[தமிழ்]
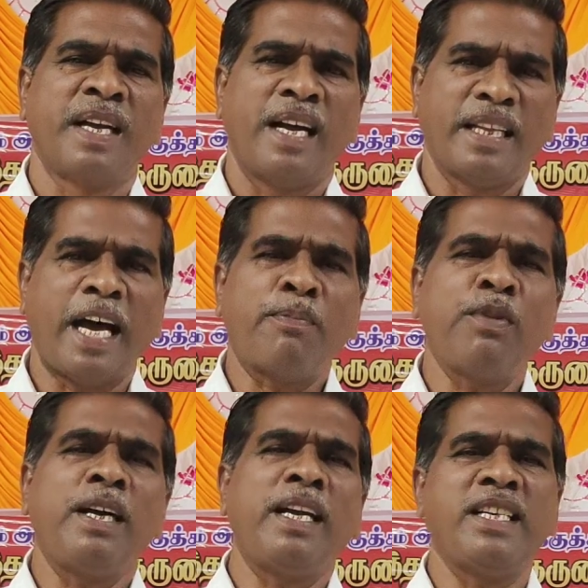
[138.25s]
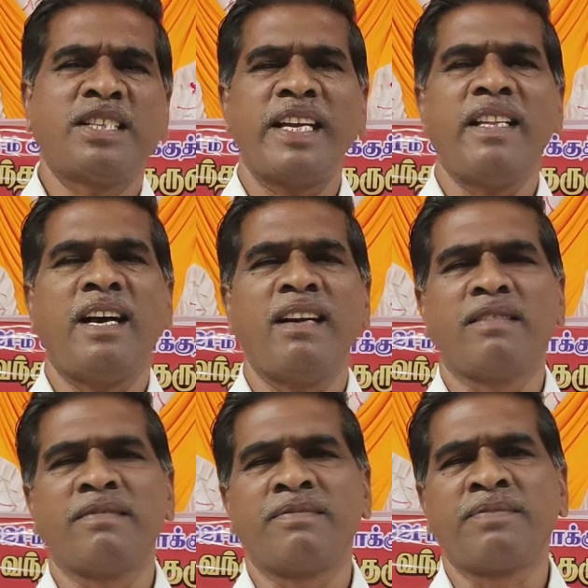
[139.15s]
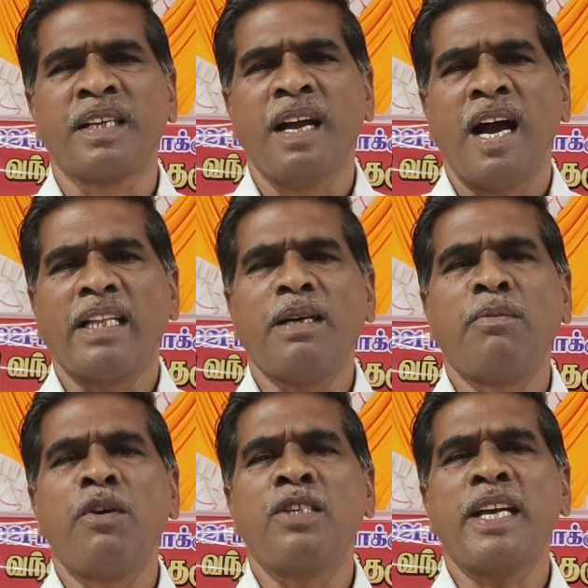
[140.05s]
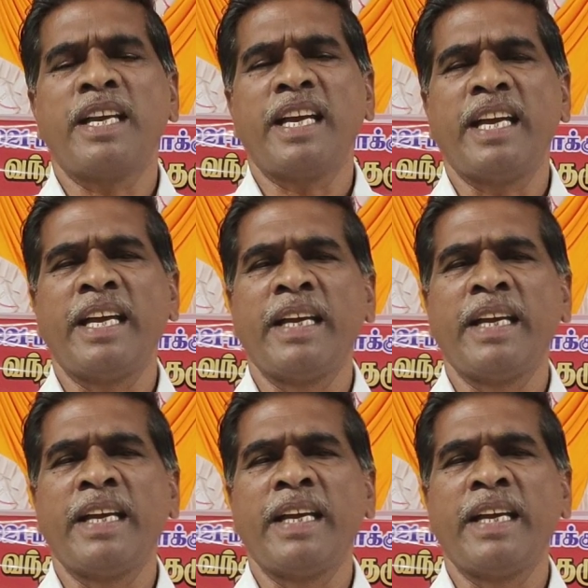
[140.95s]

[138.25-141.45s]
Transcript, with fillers: அந்த அற்புதங்களை செய்தாலும் அந்த மோசைக்கு